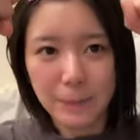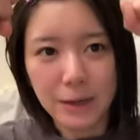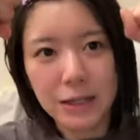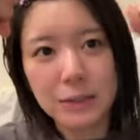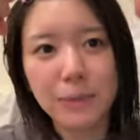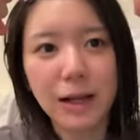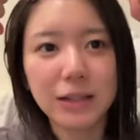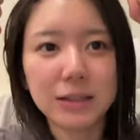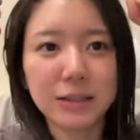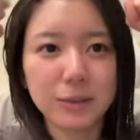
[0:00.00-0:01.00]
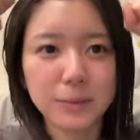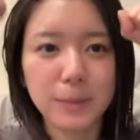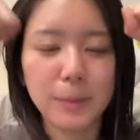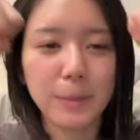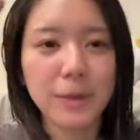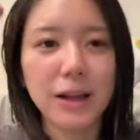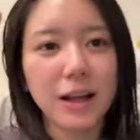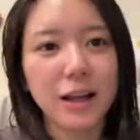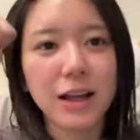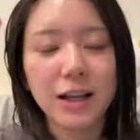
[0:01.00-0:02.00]
頑張ります。
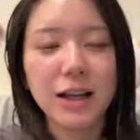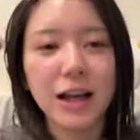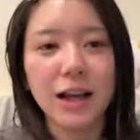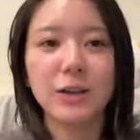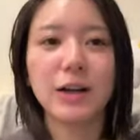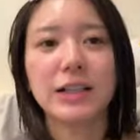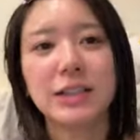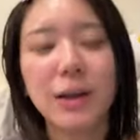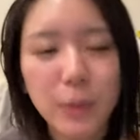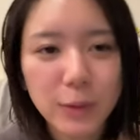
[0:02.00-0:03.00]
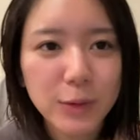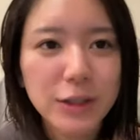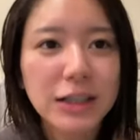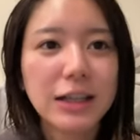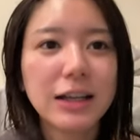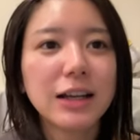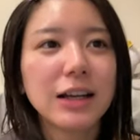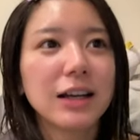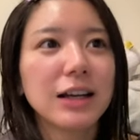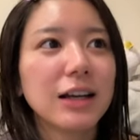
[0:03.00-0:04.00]
あの明日本当に
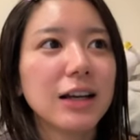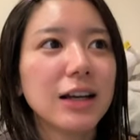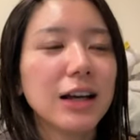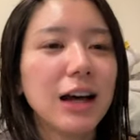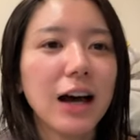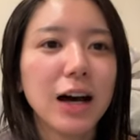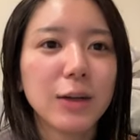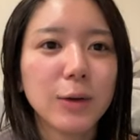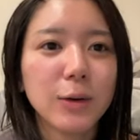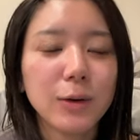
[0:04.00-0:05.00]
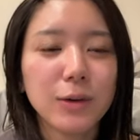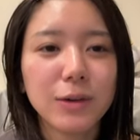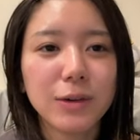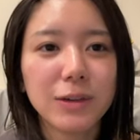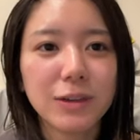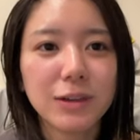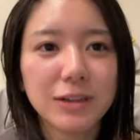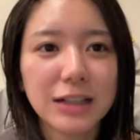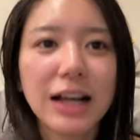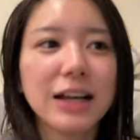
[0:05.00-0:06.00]
あ
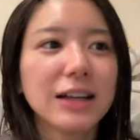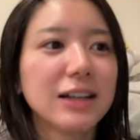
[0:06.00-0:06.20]
のー、ね